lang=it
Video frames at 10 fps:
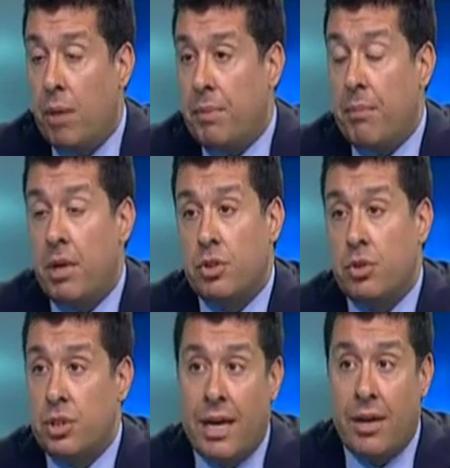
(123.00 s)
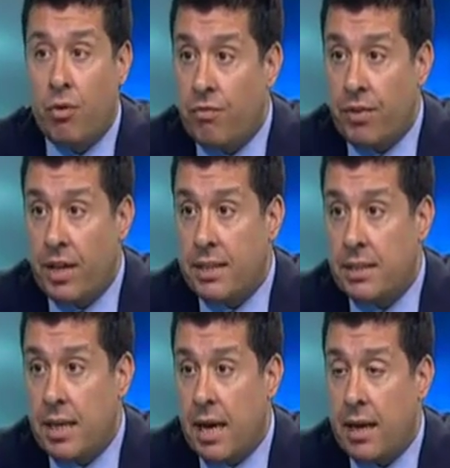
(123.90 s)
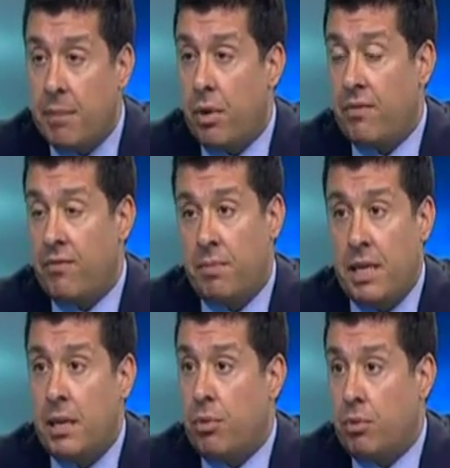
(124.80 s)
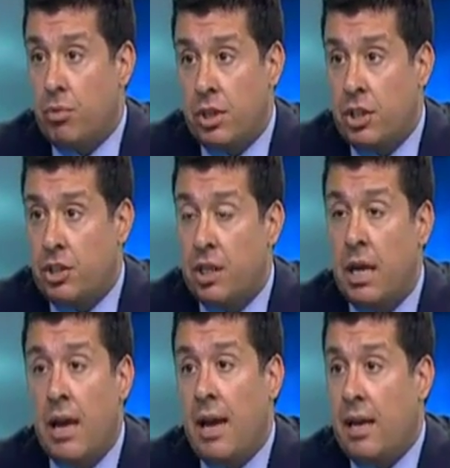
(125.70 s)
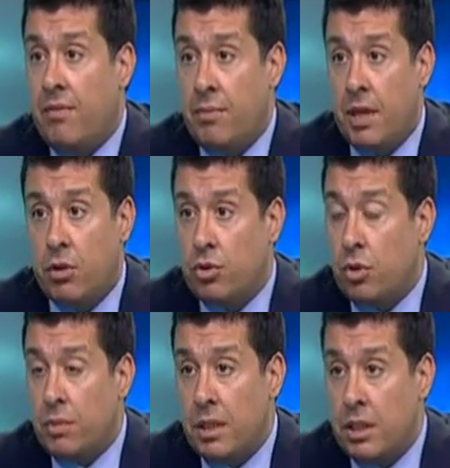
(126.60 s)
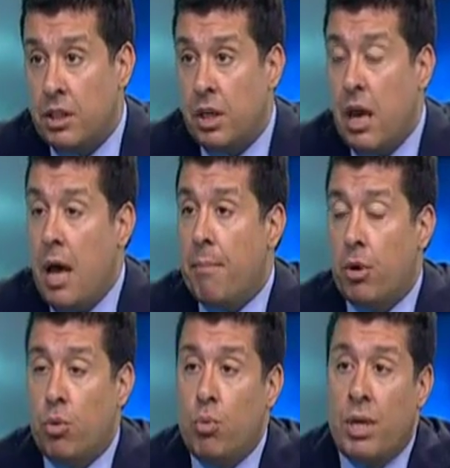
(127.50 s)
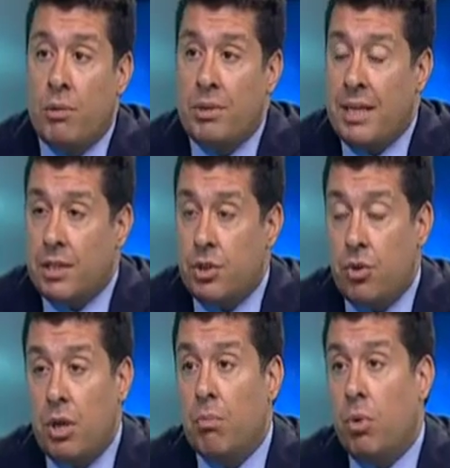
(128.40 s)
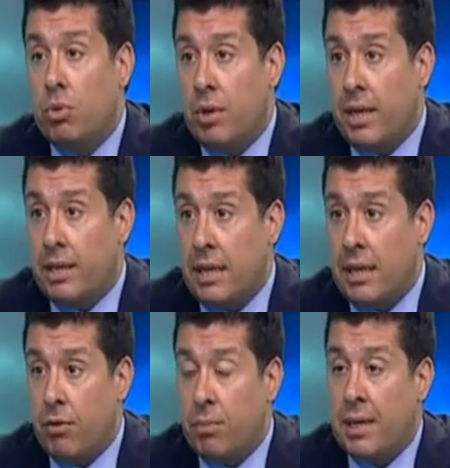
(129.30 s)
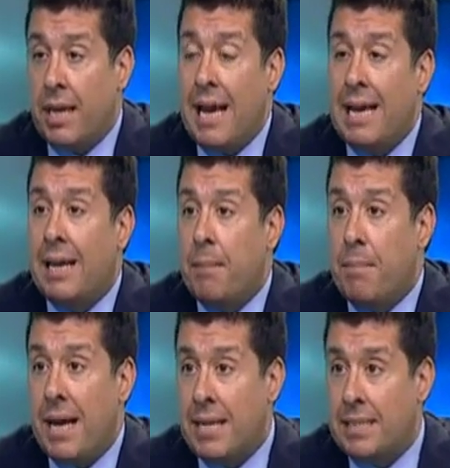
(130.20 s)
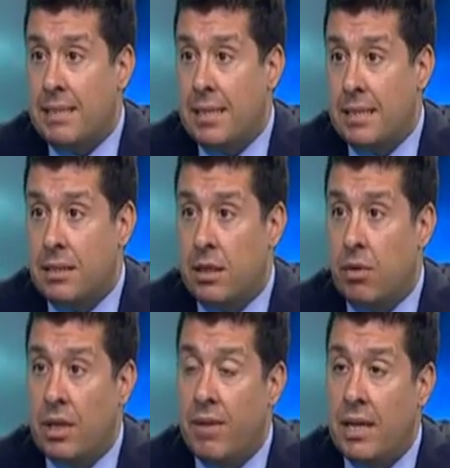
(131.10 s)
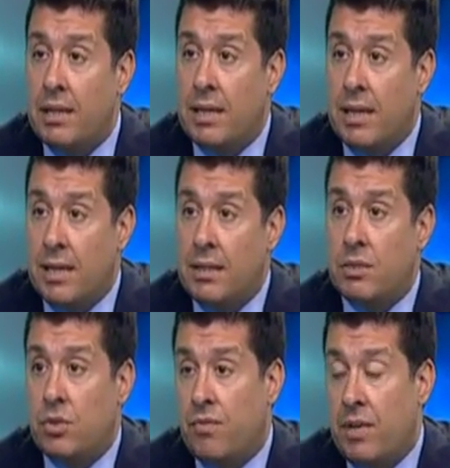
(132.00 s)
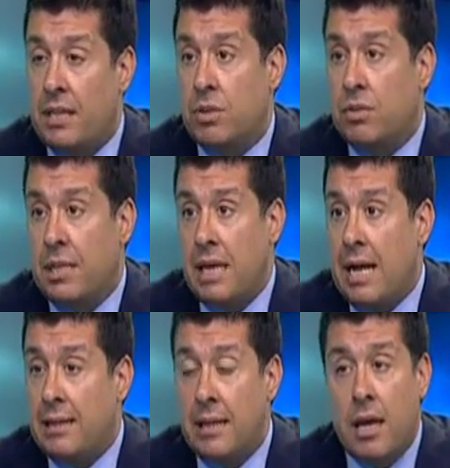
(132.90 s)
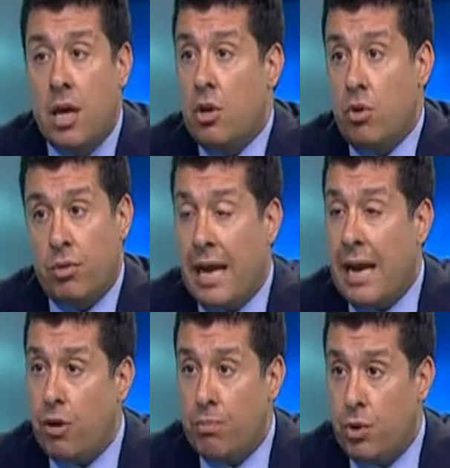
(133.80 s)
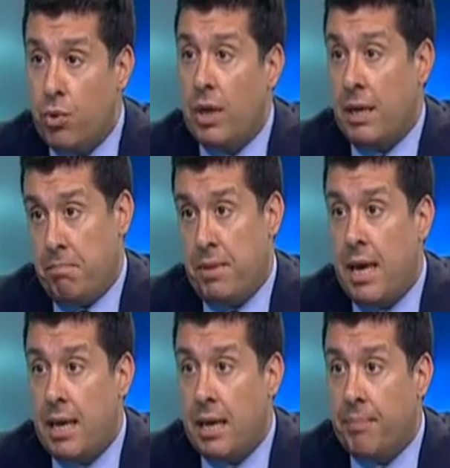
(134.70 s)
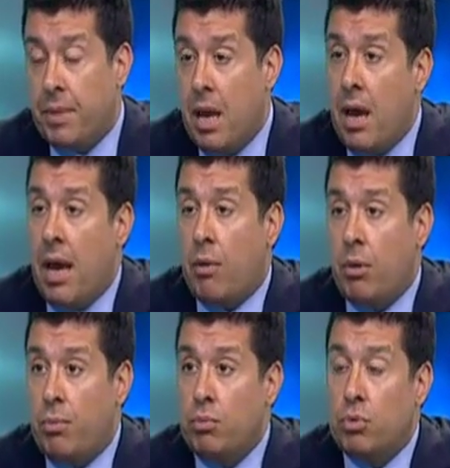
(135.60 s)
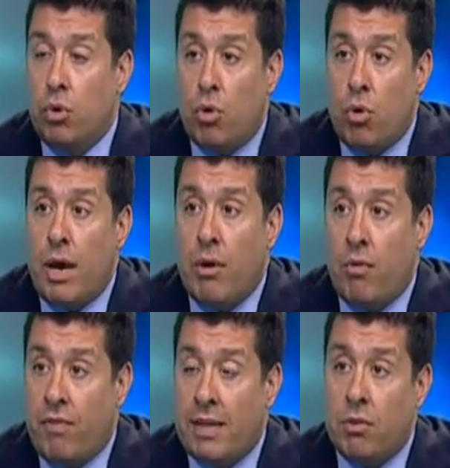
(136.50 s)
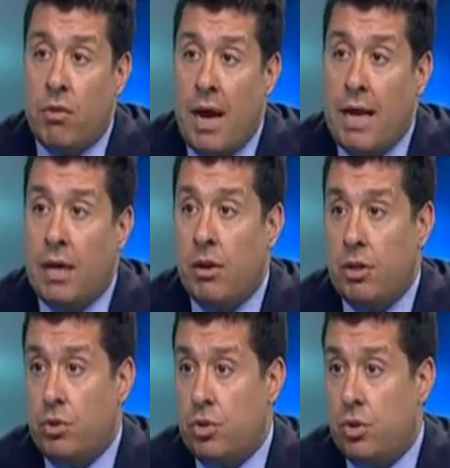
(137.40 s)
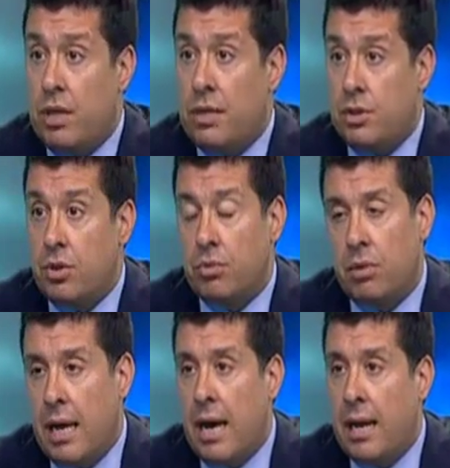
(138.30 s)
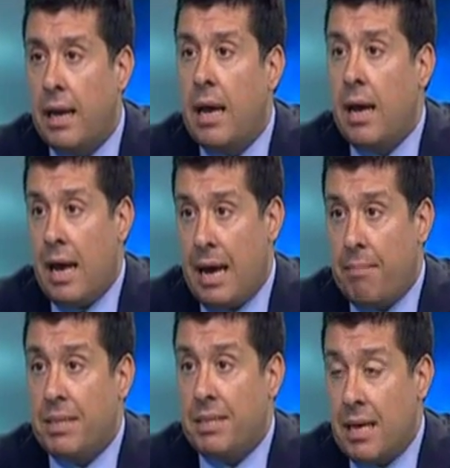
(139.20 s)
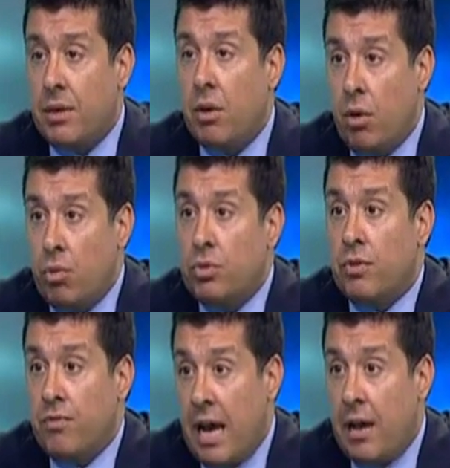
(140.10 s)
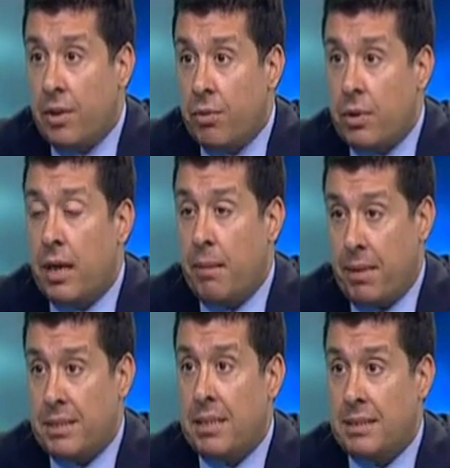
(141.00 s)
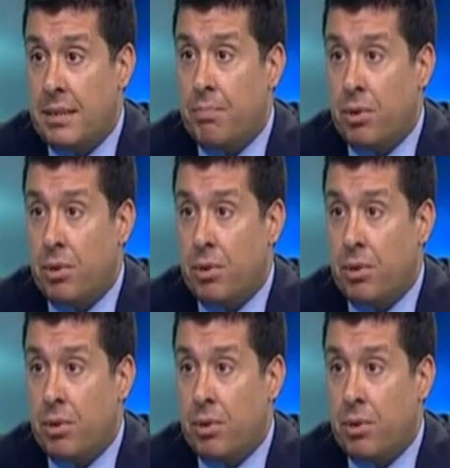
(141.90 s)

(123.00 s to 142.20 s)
poi abbiamo le società non finanziarie, poi le famiglie produttrici e le famiglie consumatrici, ma comunque è un'indicazione molto negativa perché anche le banche stesse con livelli di credito in sofferenza così alte non danno più impieghi, a quel punto loro hanno fatto anche una riduzione del rischio totale abbassando il loan to value che è abbastanza